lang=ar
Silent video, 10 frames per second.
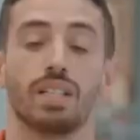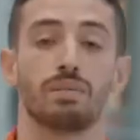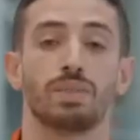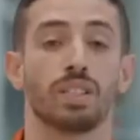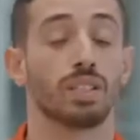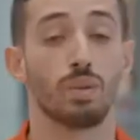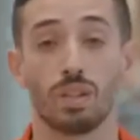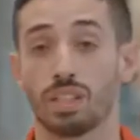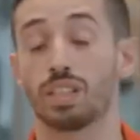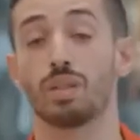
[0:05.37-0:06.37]
من
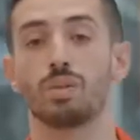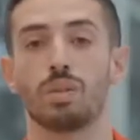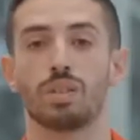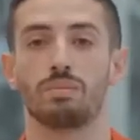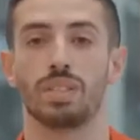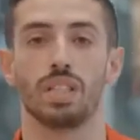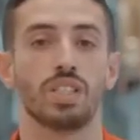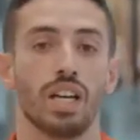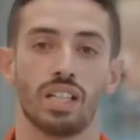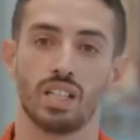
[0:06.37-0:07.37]
تطور لتطور من
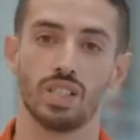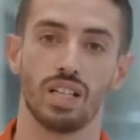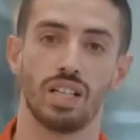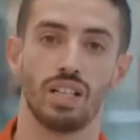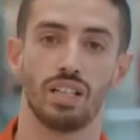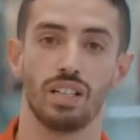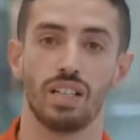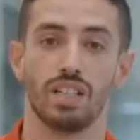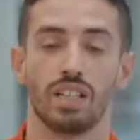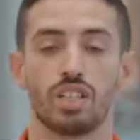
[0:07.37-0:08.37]
نجاح لنجاح
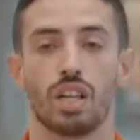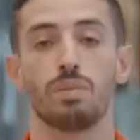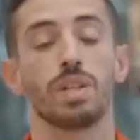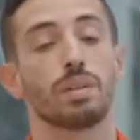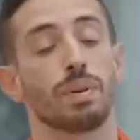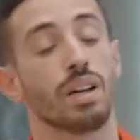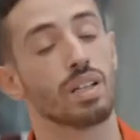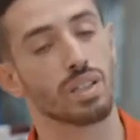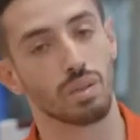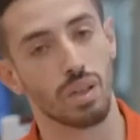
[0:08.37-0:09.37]
ان شاء الله بنكبر
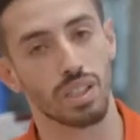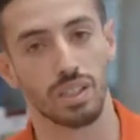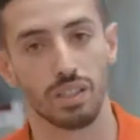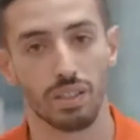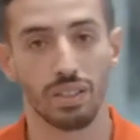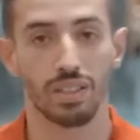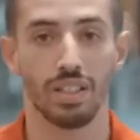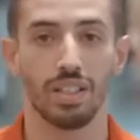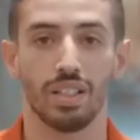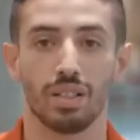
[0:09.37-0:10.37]
اكثر واكثر
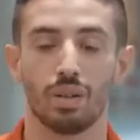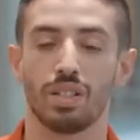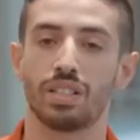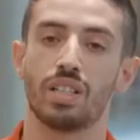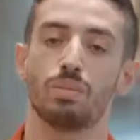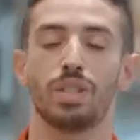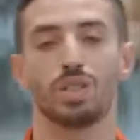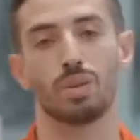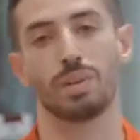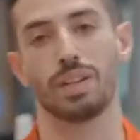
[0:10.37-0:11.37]
كل سنه
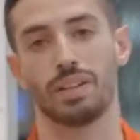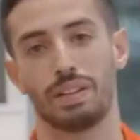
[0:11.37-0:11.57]
ومنسوا بخير